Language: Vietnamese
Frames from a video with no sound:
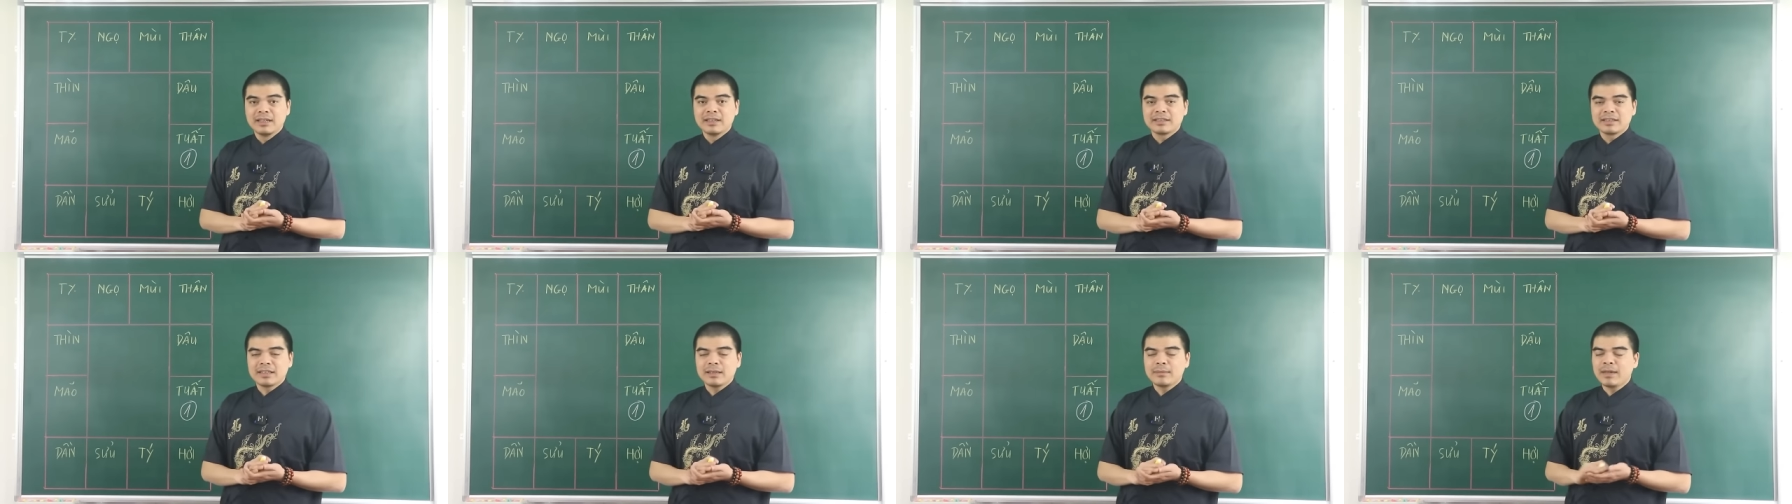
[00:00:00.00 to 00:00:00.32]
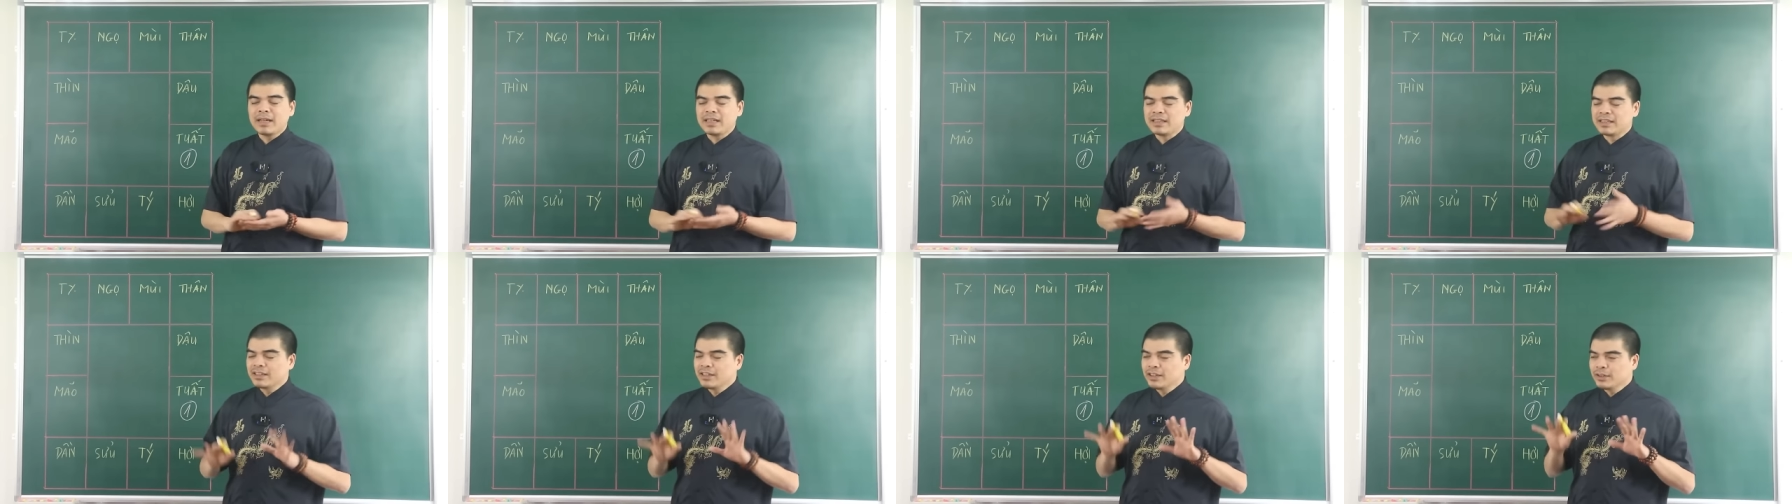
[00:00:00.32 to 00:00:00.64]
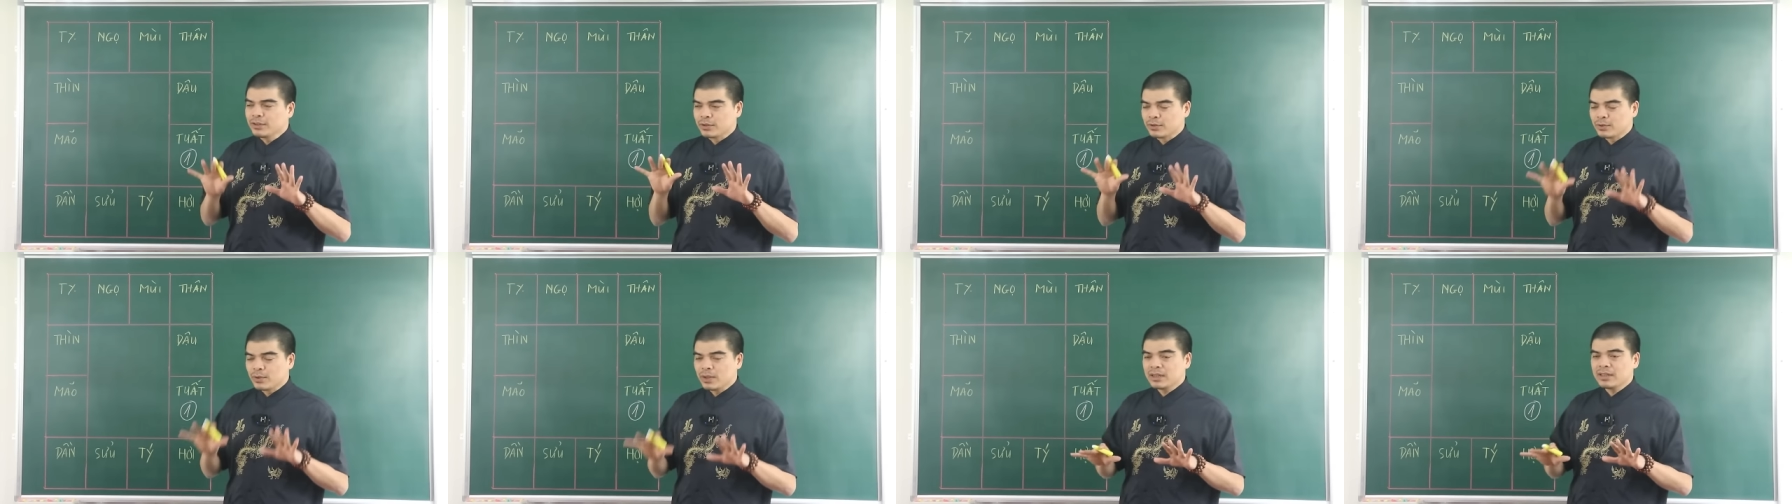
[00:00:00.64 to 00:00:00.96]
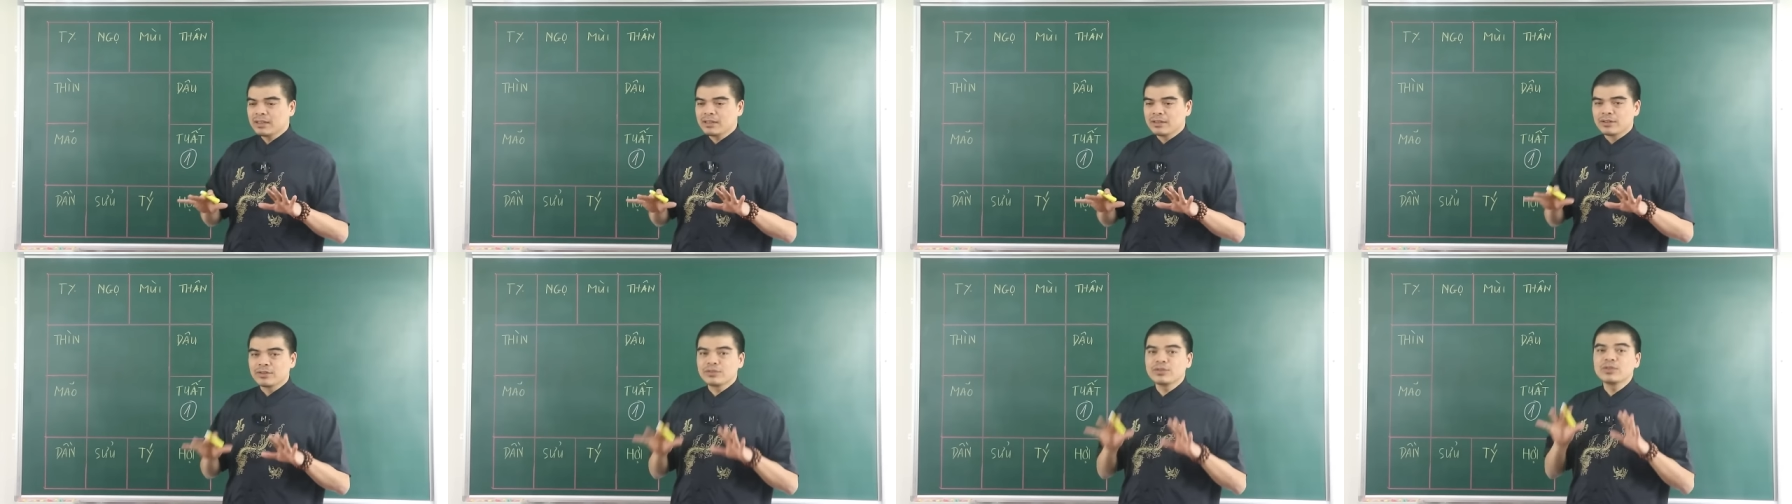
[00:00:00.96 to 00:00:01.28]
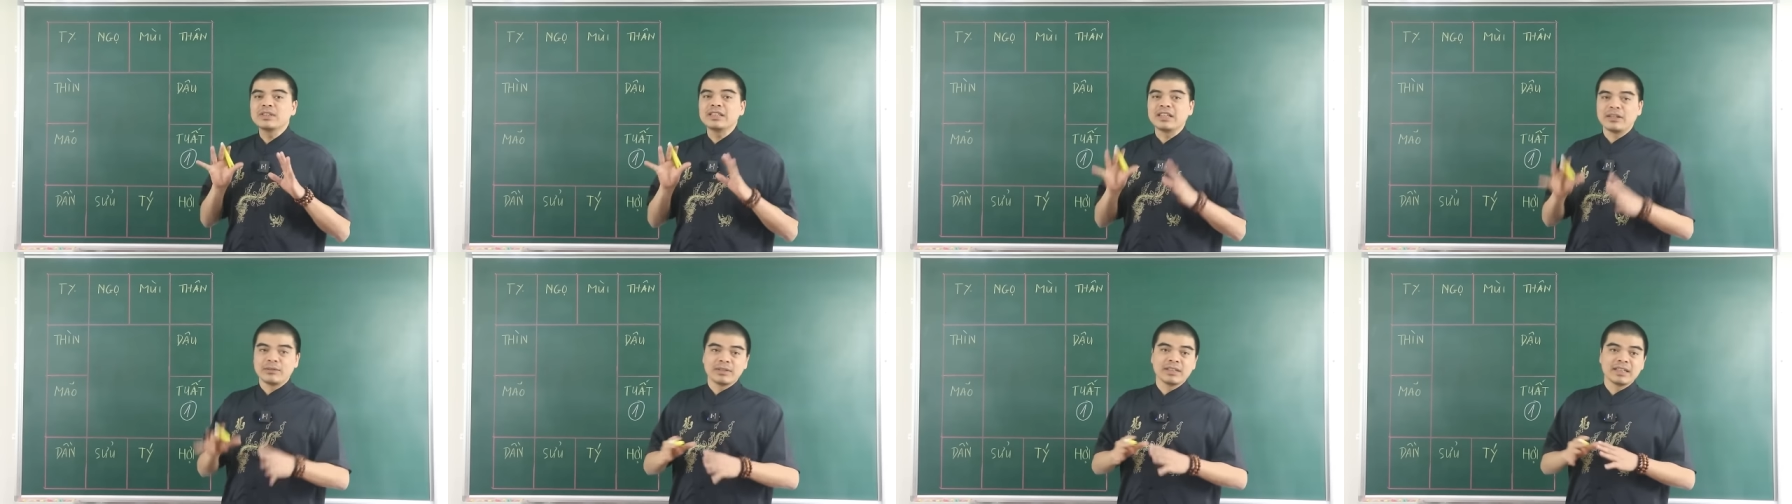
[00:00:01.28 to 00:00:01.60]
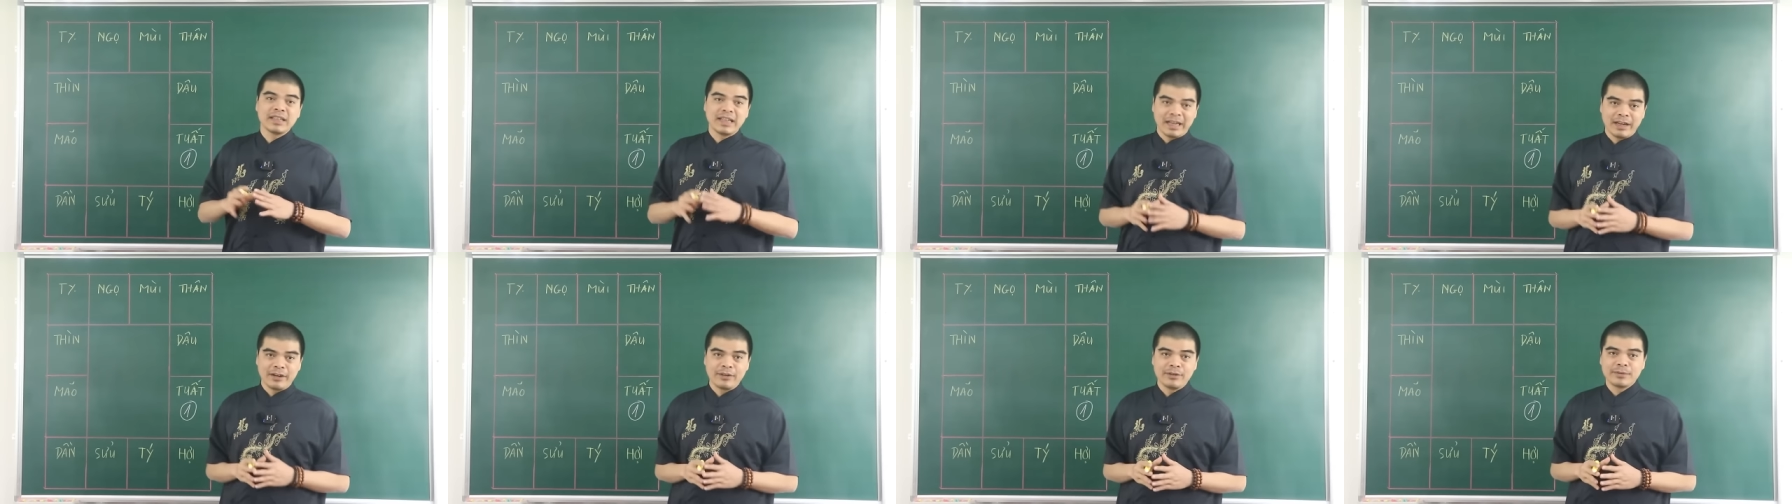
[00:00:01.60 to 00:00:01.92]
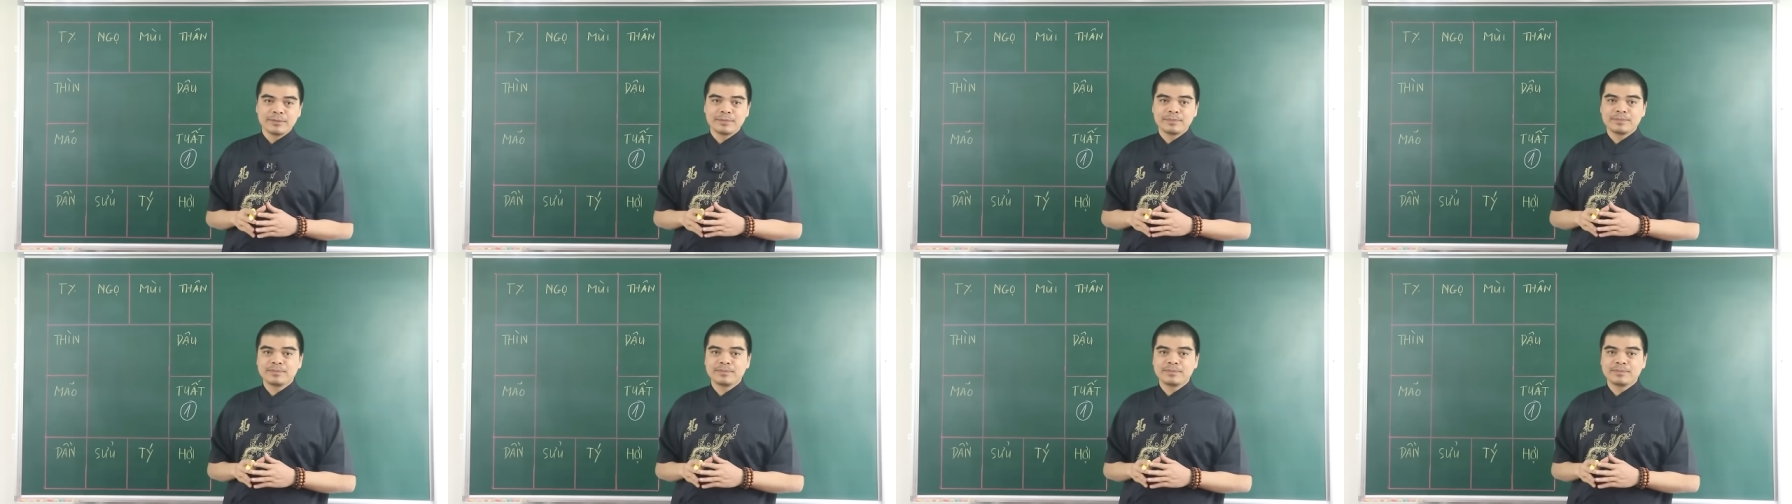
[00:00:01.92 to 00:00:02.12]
xem là những người tuổi Tuất nó xui xẻo như thế nào.